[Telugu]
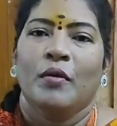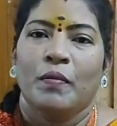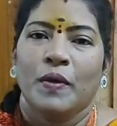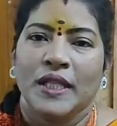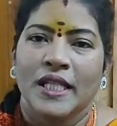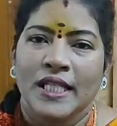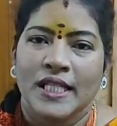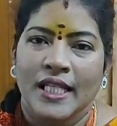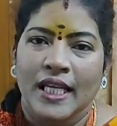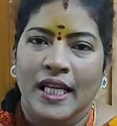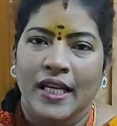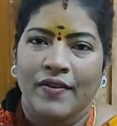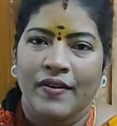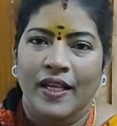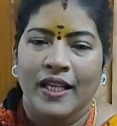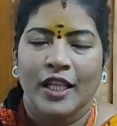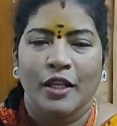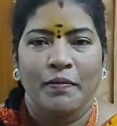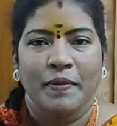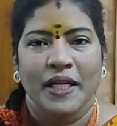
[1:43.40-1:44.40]
మొదటిసారి
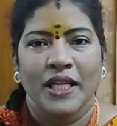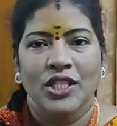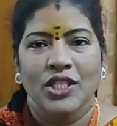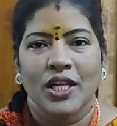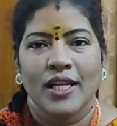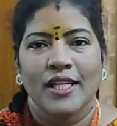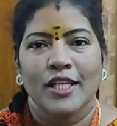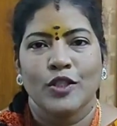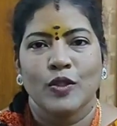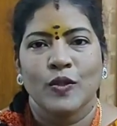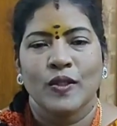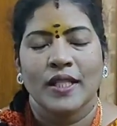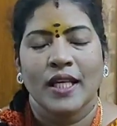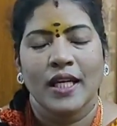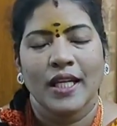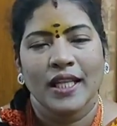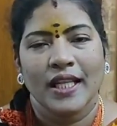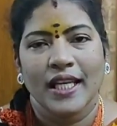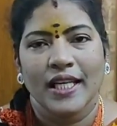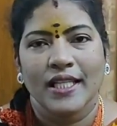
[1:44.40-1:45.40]
ఎవరైతే మన ఛానల్
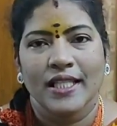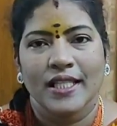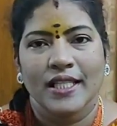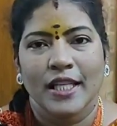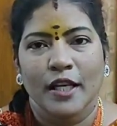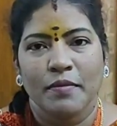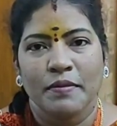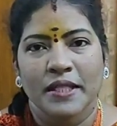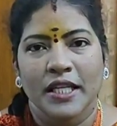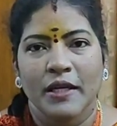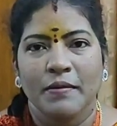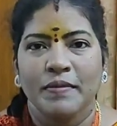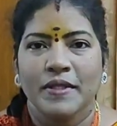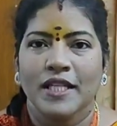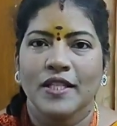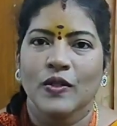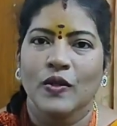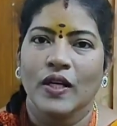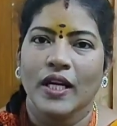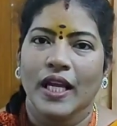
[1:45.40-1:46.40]
చూస్తున్నారో దయచేసి సబ్స్క్రైబ్
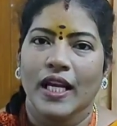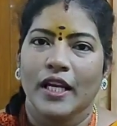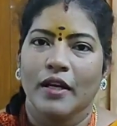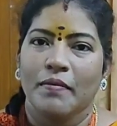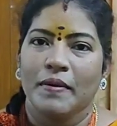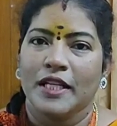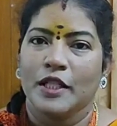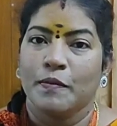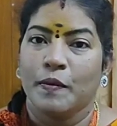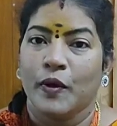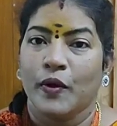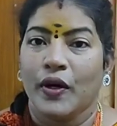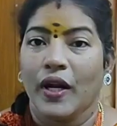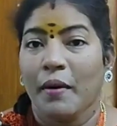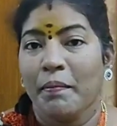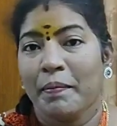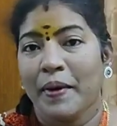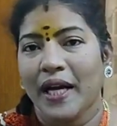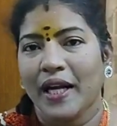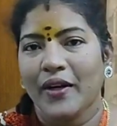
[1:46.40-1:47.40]
చేసుకోండి అలాగే మర్చిపోకుండా
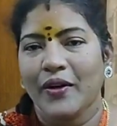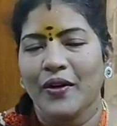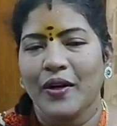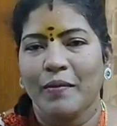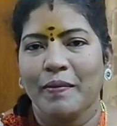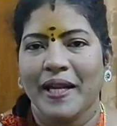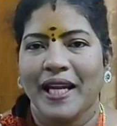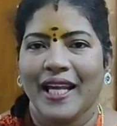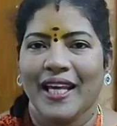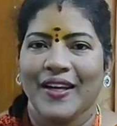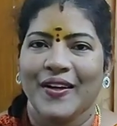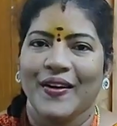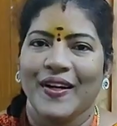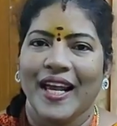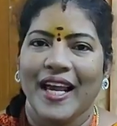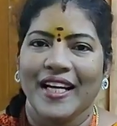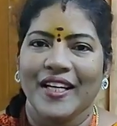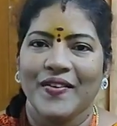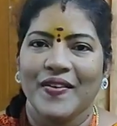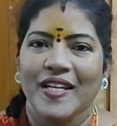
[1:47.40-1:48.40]
పక్కనున్న బెల్ ఐకాన్
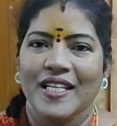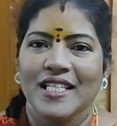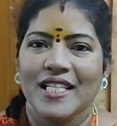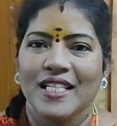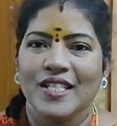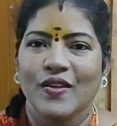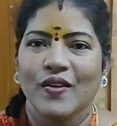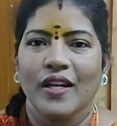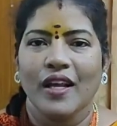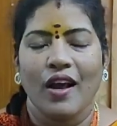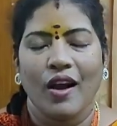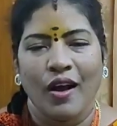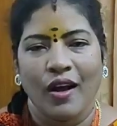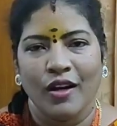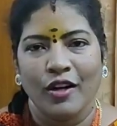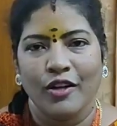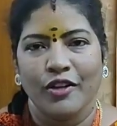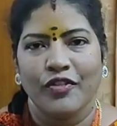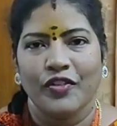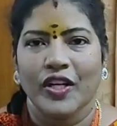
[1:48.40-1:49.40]
యాక్టివేట్ చేసుకుని
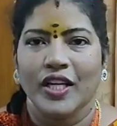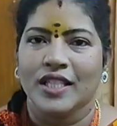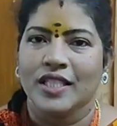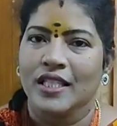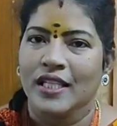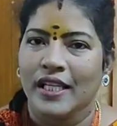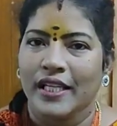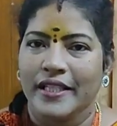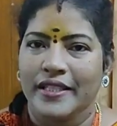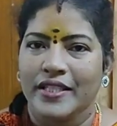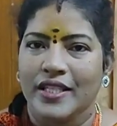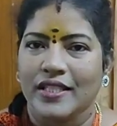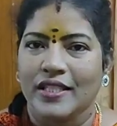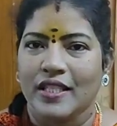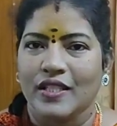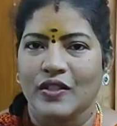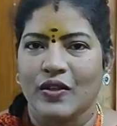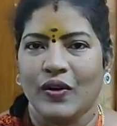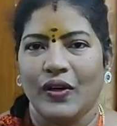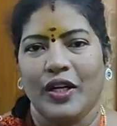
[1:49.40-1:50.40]
ఆల్ నోటిఫికేషన్ క్లిక్
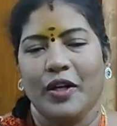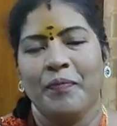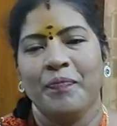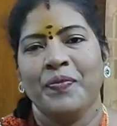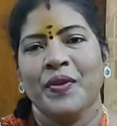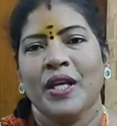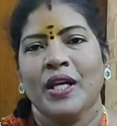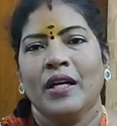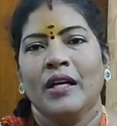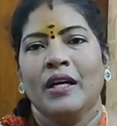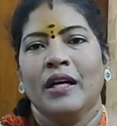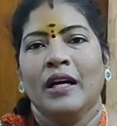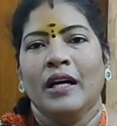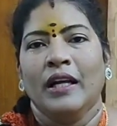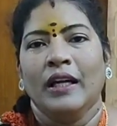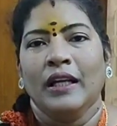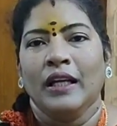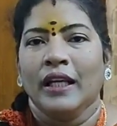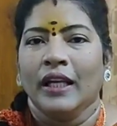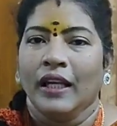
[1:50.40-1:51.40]
చేసేసుకోండి
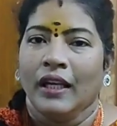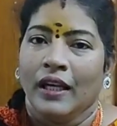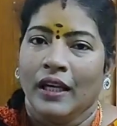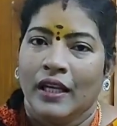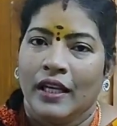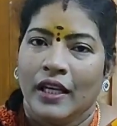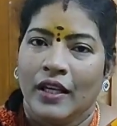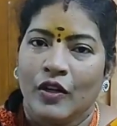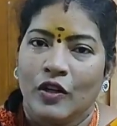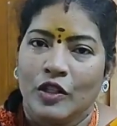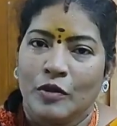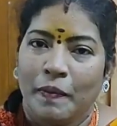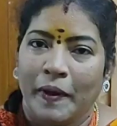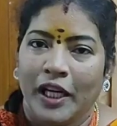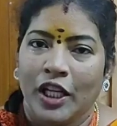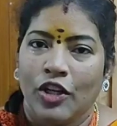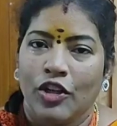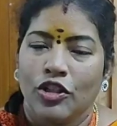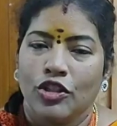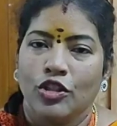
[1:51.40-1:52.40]
అలాగే ఈరోజు
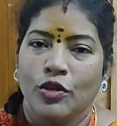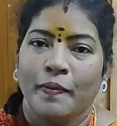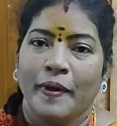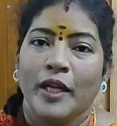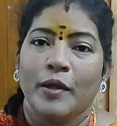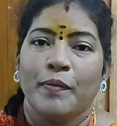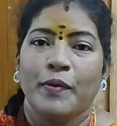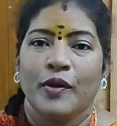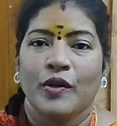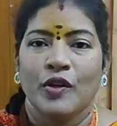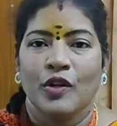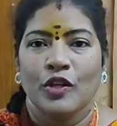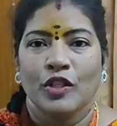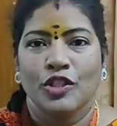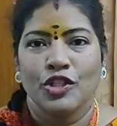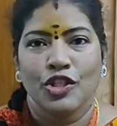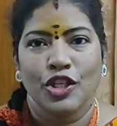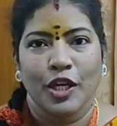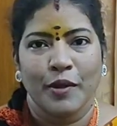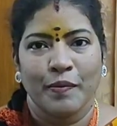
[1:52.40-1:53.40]
పెళ్లి రోజు మరి
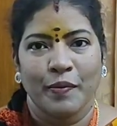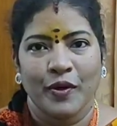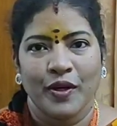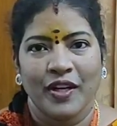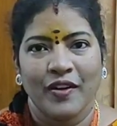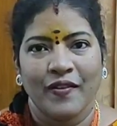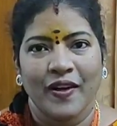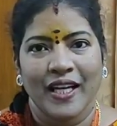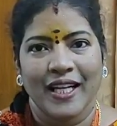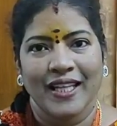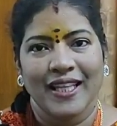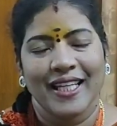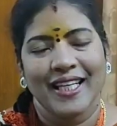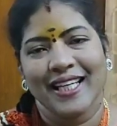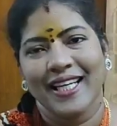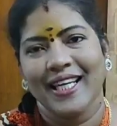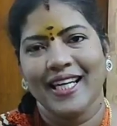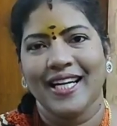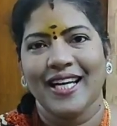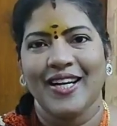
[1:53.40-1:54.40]
పుట్టినరోజు జరుపుకుంటున్న
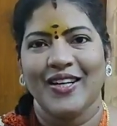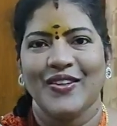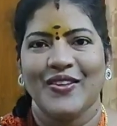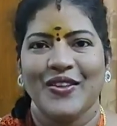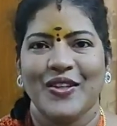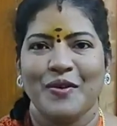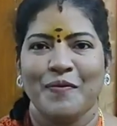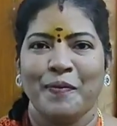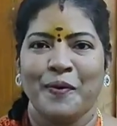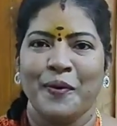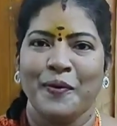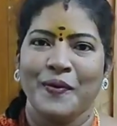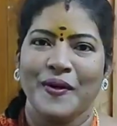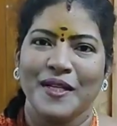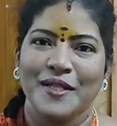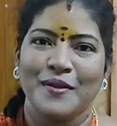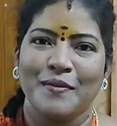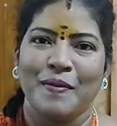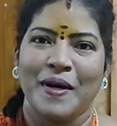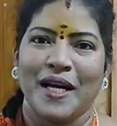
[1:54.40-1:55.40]
వారందరికీ నా
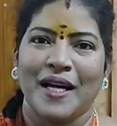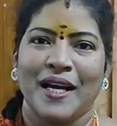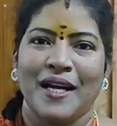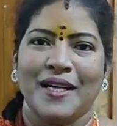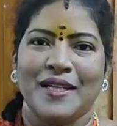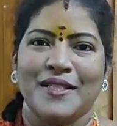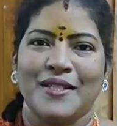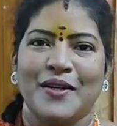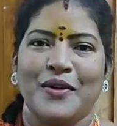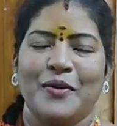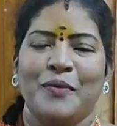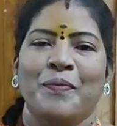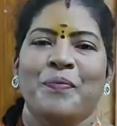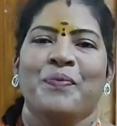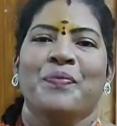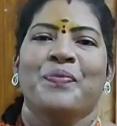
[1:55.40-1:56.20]
హృదయపూర్వక శుభాకాంక్షలు